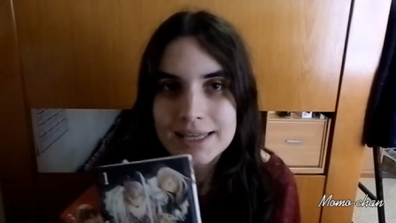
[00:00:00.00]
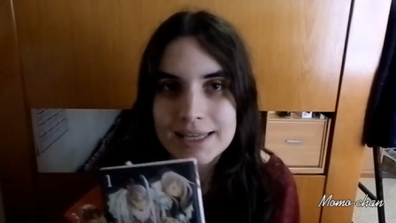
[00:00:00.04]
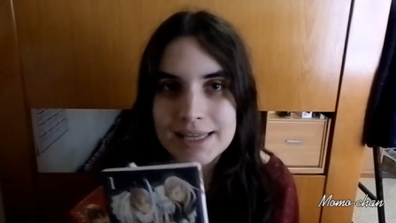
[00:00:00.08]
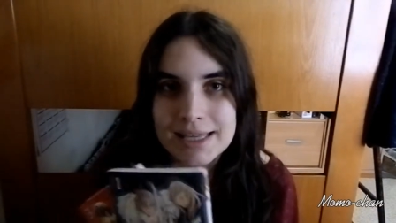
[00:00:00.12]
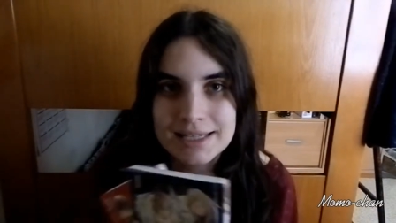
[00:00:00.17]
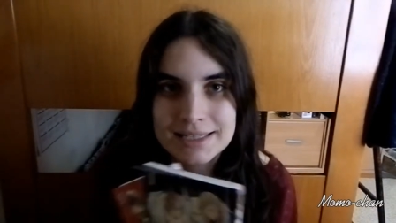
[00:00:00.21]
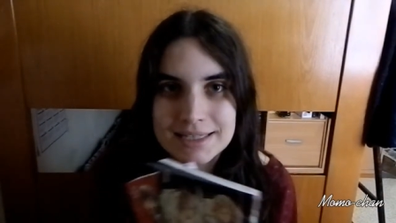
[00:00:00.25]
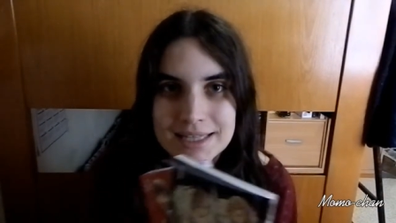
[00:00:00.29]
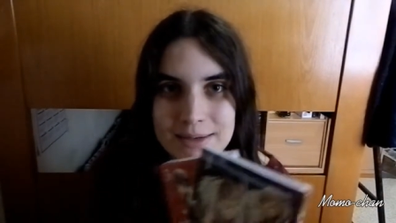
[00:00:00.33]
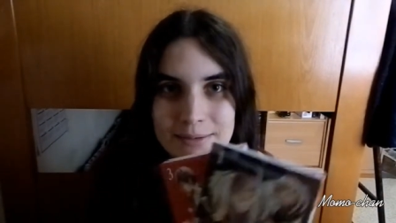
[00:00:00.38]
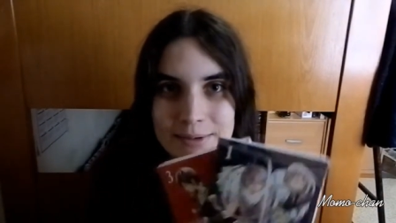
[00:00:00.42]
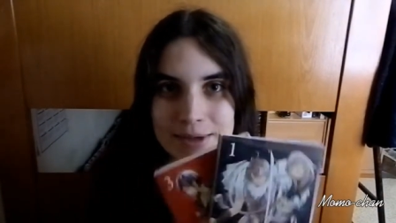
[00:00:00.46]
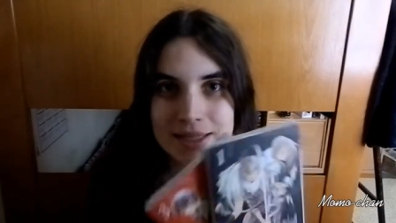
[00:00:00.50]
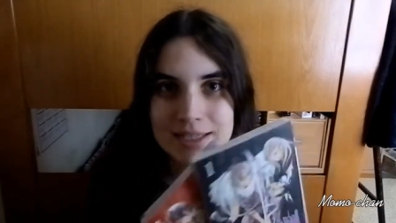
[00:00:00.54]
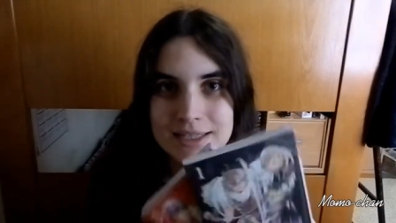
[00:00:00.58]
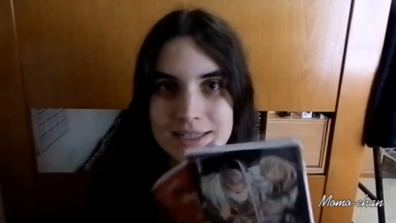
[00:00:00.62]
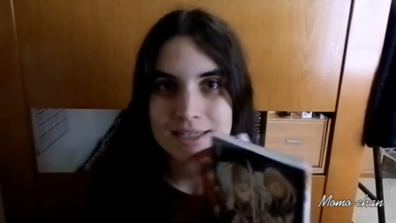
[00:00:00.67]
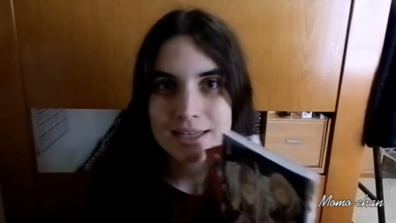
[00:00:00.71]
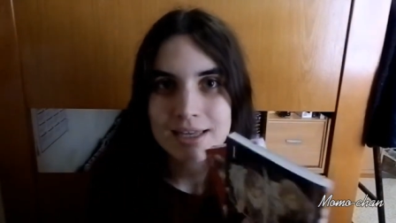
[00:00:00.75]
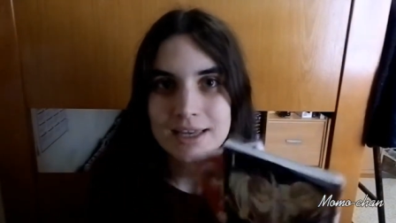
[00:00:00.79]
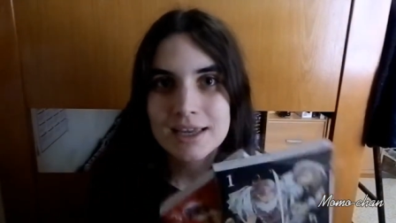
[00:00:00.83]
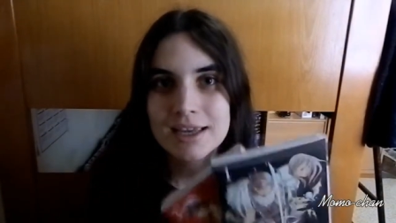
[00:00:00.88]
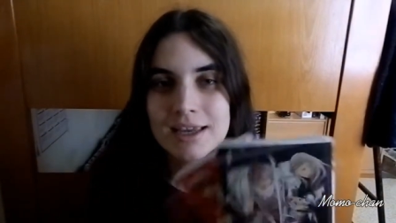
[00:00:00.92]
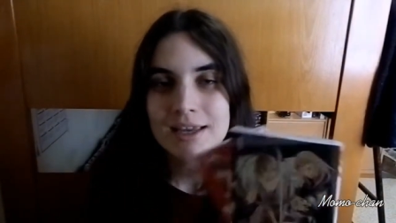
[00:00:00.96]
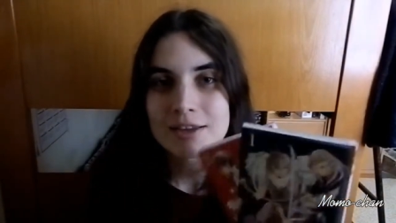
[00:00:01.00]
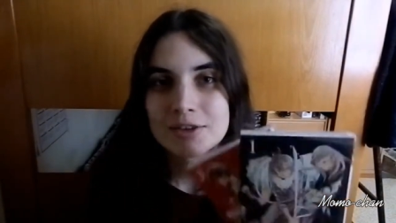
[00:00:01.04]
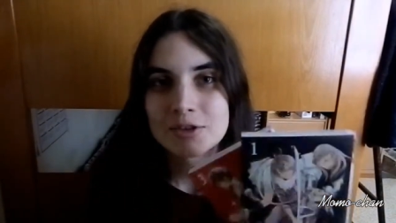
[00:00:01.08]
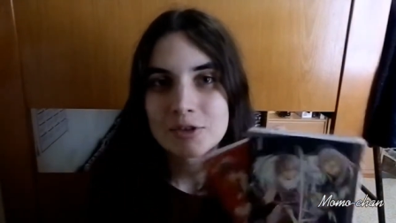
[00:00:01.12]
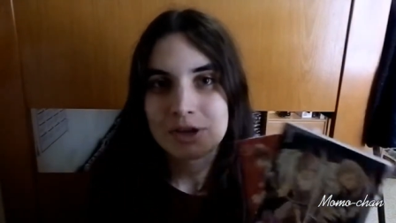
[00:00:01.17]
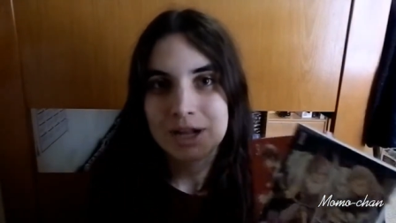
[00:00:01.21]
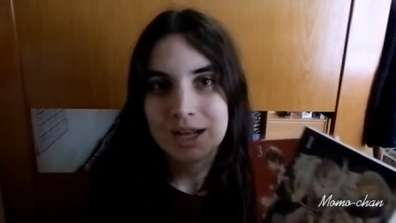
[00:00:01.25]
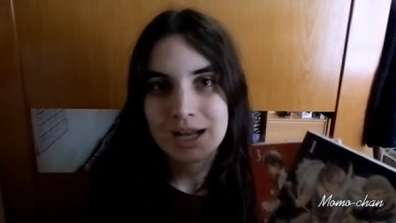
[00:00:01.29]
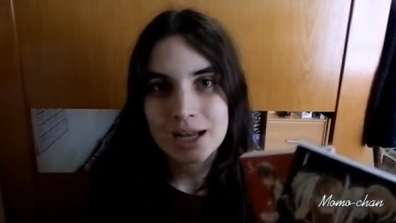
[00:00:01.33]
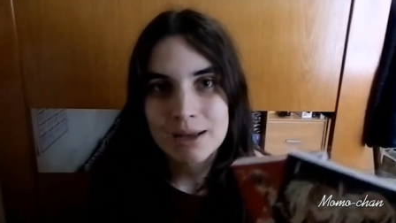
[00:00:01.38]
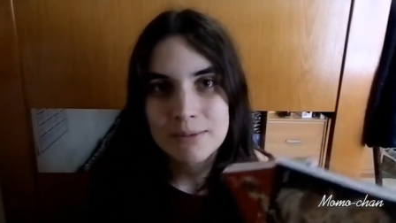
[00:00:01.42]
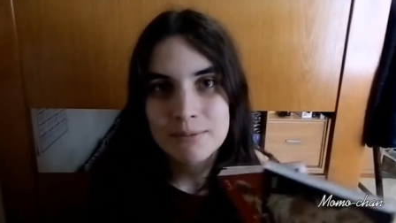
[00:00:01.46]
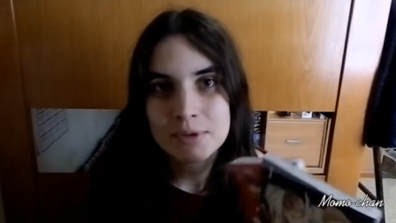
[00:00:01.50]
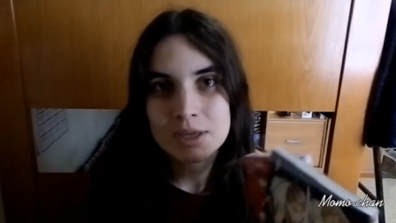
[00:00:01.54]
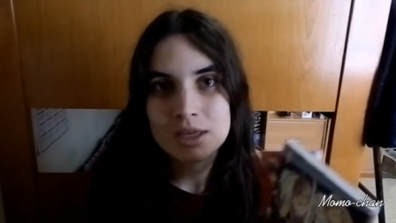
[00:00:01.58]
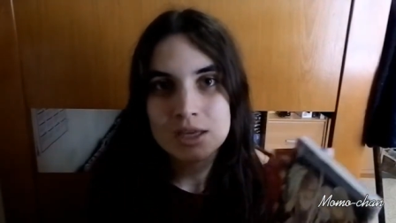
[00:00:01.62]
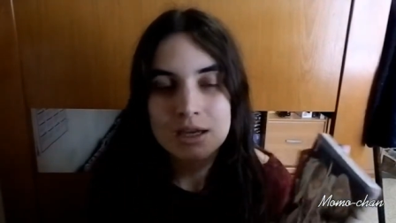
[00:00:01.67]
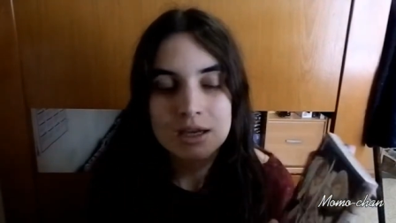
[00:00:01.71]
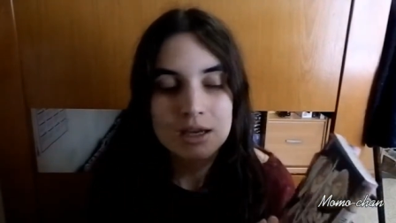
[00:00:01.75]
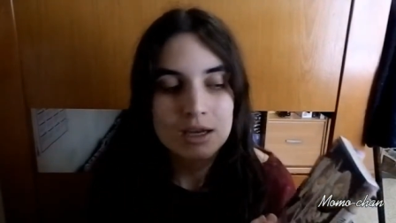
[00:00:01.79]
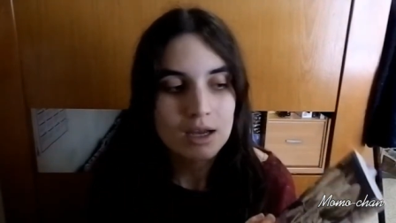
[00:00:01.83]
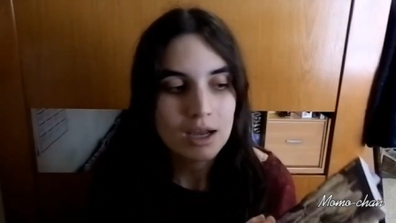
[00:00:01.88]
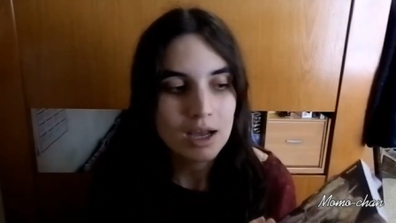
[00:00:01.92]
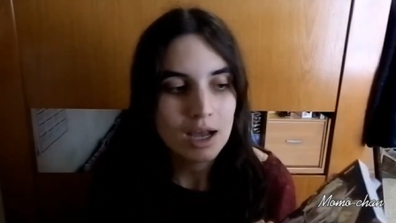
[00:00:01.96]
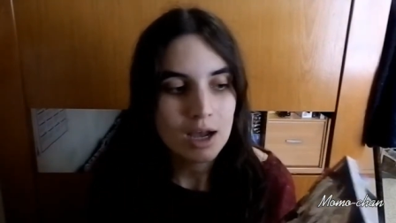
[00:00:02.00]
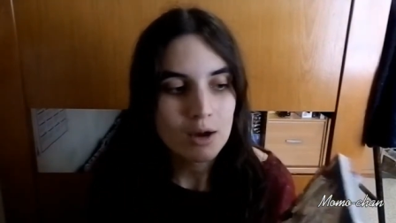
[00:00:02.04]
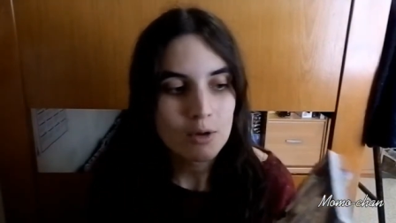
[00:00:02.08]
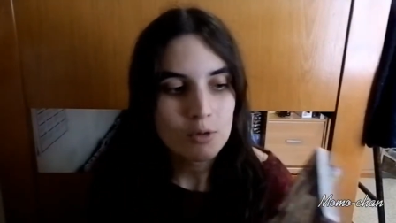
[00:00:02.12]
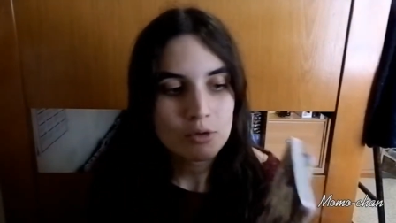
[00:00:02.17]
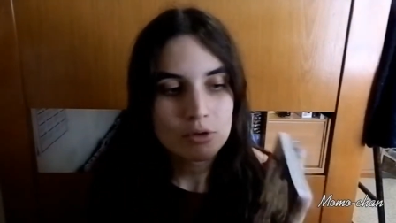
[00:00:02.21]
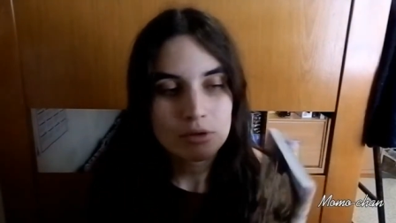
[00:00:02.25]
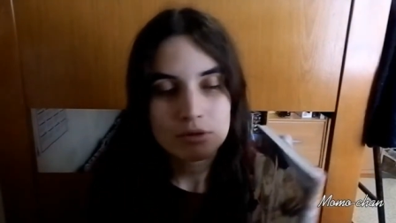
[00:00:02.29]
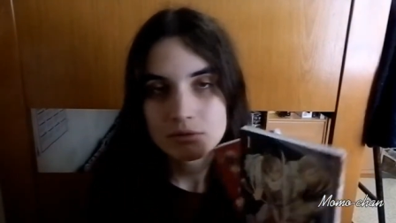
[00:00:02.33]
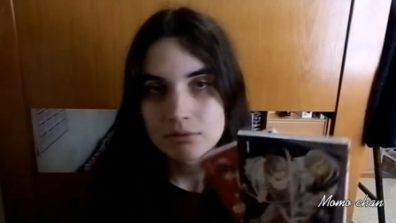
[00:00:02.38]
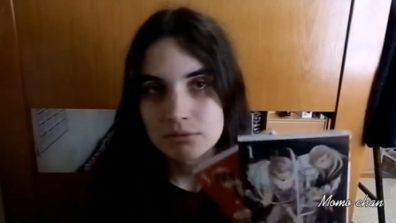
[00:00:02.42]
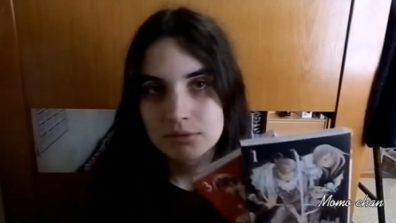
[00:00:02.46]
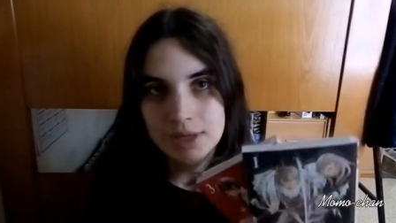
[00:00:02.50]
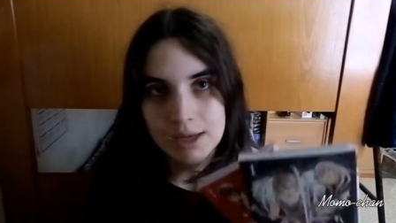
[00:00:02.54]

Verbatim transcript: ya sabéis que Noragami aún,